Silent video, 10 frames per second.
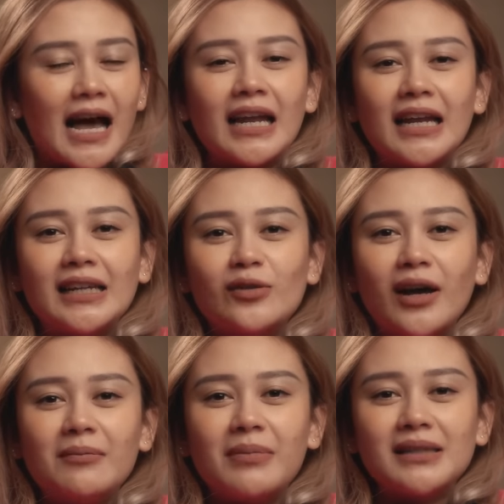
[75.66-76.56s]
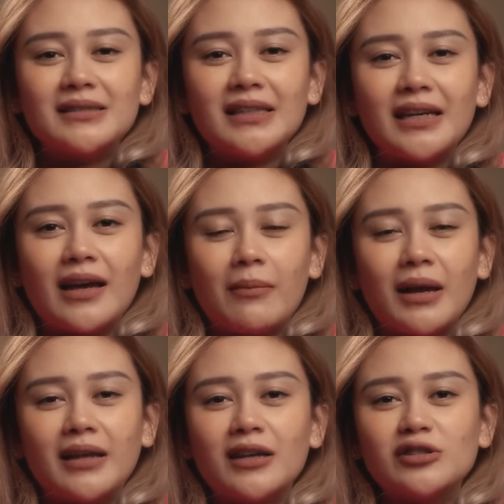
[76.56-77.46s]
kalian itu kan pasti
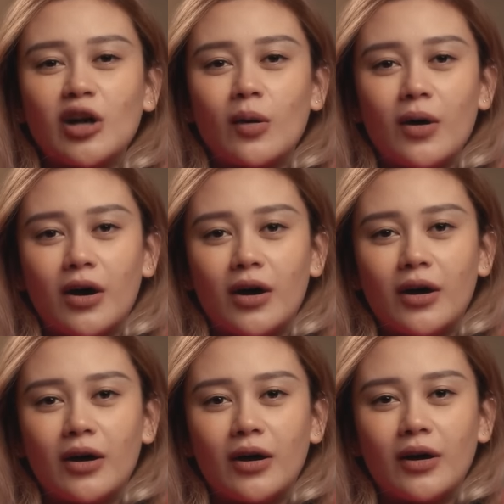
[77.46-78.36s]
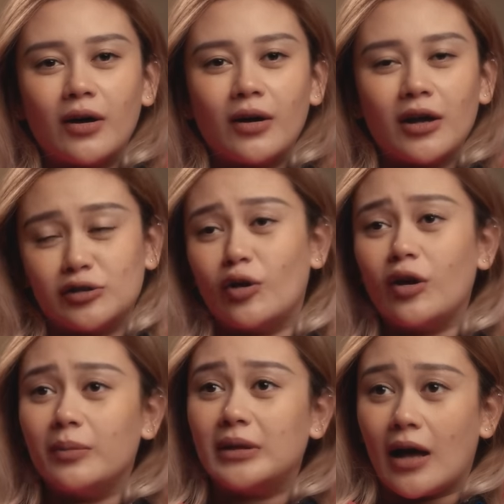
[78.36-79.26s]
apalagi yang cowok oh, cowok
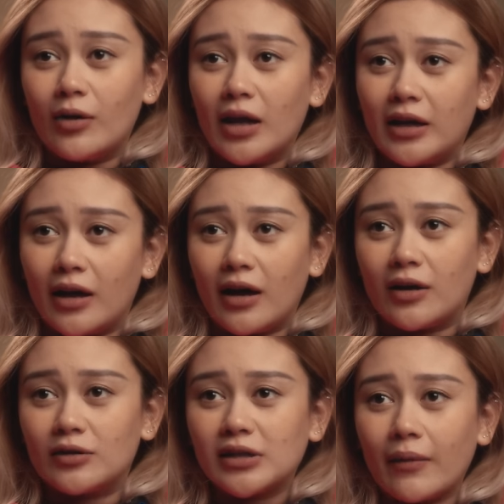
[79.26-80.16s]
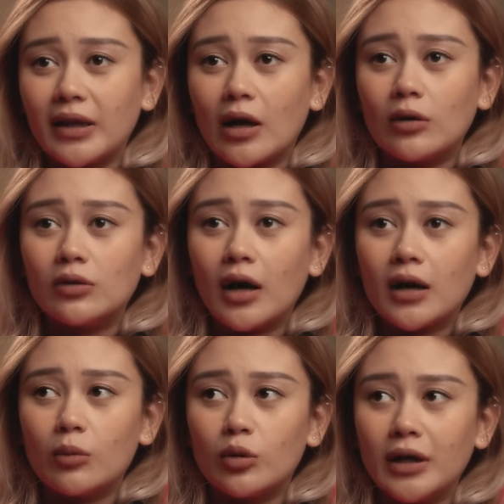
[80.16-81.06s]
lebih tahu lah ya. Kalau cewek tahu tuh
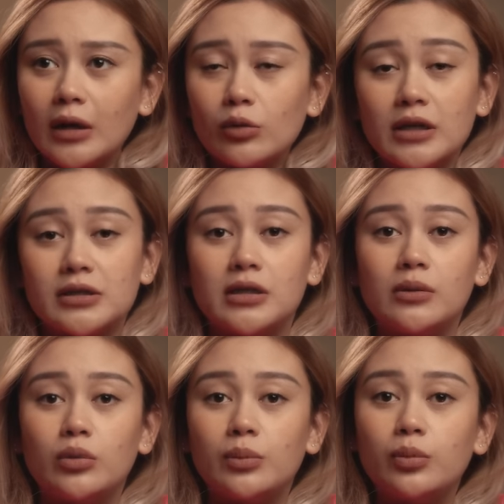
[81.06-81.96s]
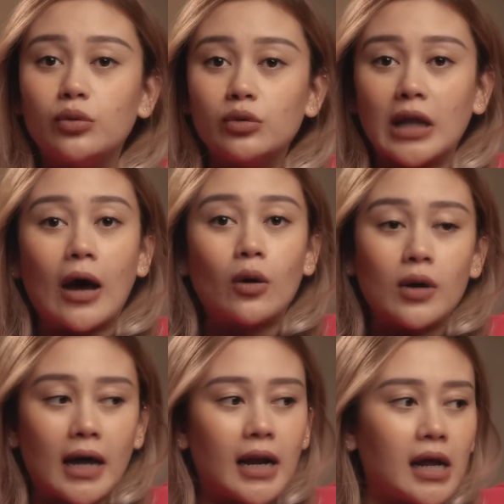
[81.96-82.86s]
karena mungkin udah jadi ibu-ibu,
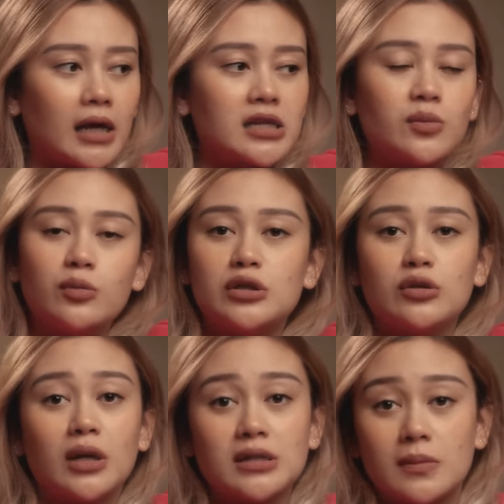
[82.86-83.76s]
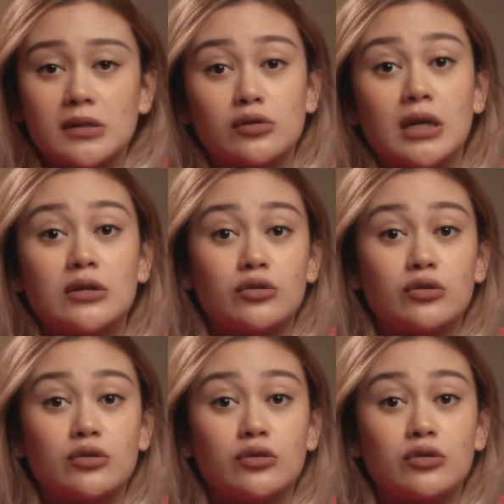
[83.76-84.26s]
tahu kan anaknya sebelum disunat sama sudah